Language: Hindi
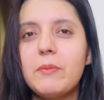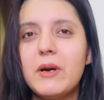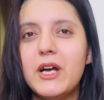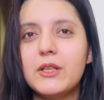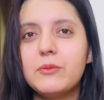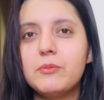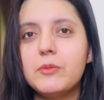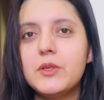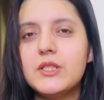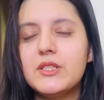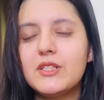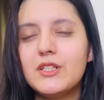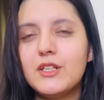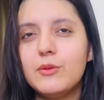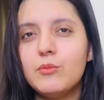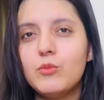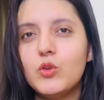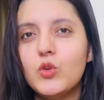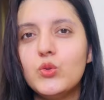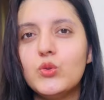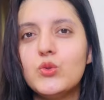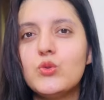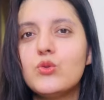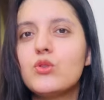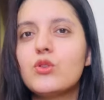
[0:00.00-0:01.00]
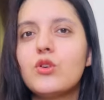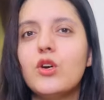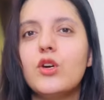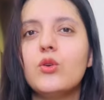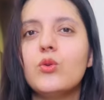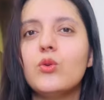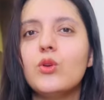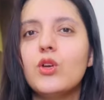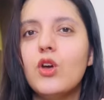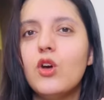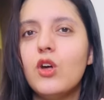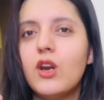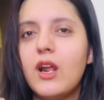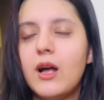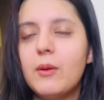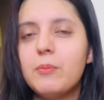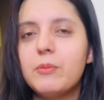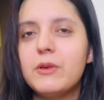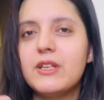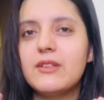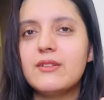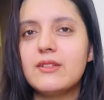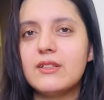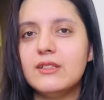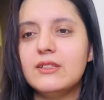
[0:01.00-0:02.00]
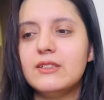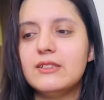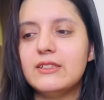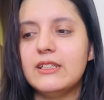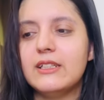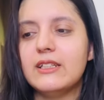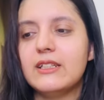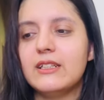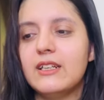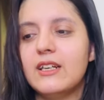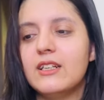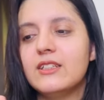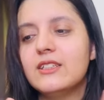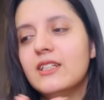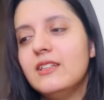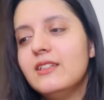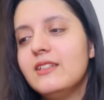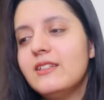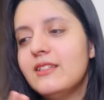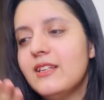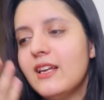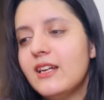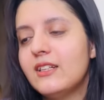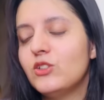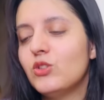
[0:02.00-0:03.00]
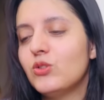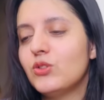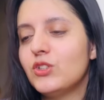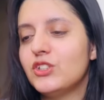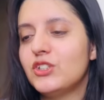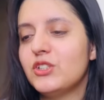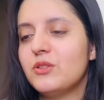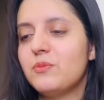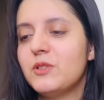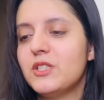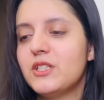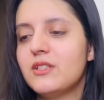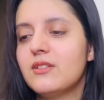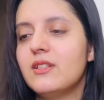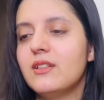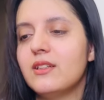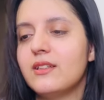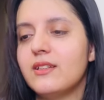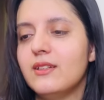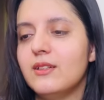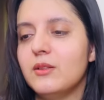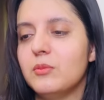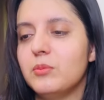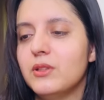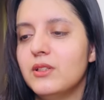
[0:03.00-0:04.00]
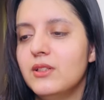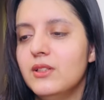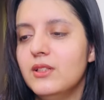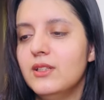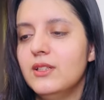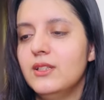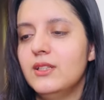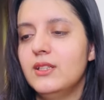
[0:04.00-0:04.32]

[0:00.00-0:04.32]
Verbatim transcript: बाद भी इस क्रीम को यूज़ करूंगी और आप रिजल्ट देखना जल्दी से आ जाओ किचन में चलते हैं